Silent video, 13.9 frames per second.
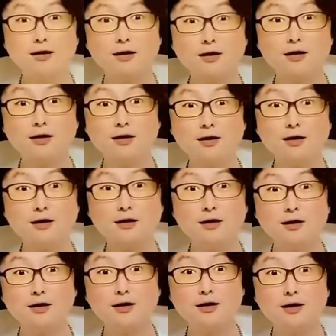と、なんかね、こ
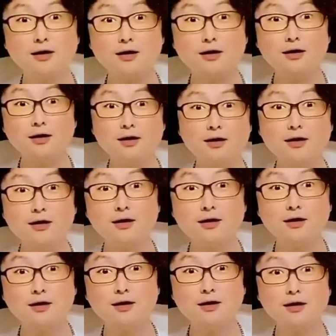れ、あ、これ、こっち来
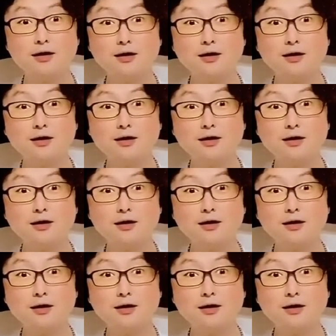ちゃった。